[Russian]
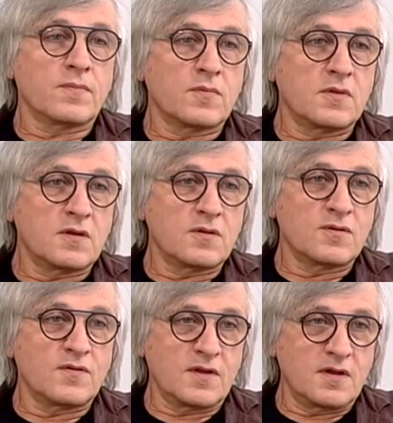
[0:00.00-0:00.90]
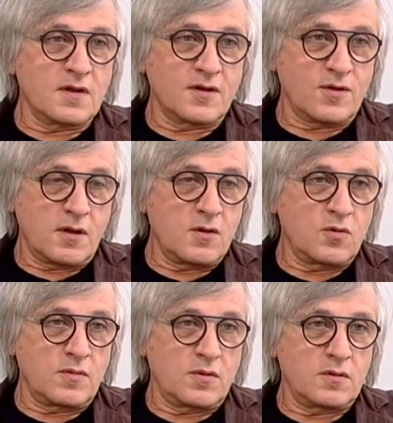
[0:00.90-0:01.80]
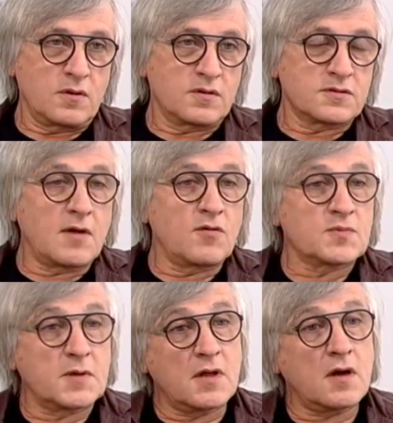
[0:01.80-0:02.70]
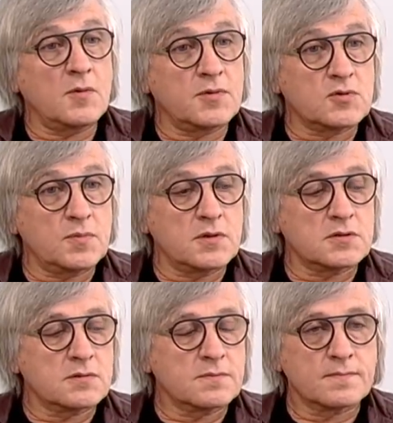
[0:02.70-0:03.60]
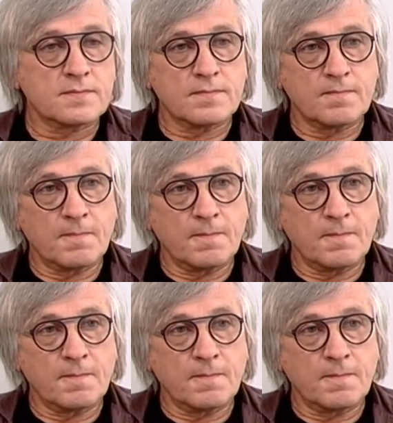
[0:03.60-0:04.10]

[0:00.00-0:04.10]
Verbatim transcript: делаю два дела, которые я не умею а делать. А Ставлю другие... спектакль и пишу пьесы. А как